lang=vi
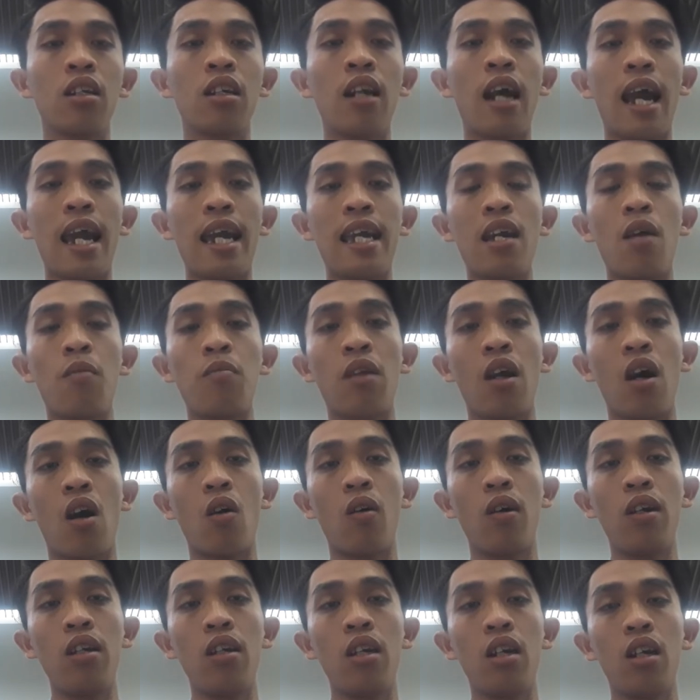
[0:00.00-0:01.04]
thầy ông
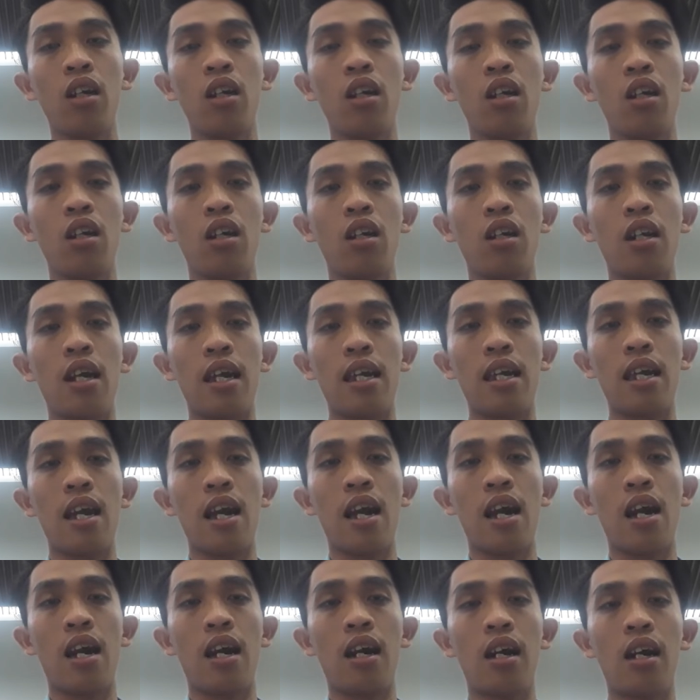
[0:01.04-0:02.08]
nội thì
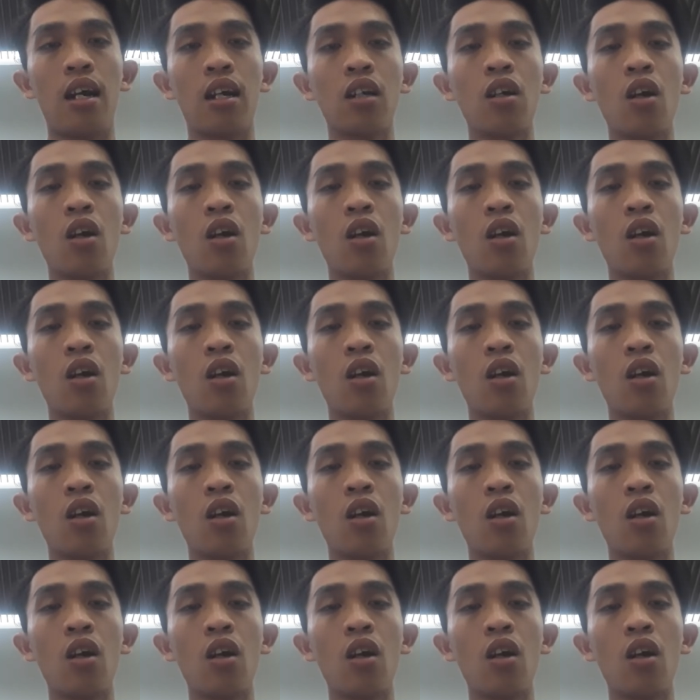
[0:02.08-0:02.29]
à,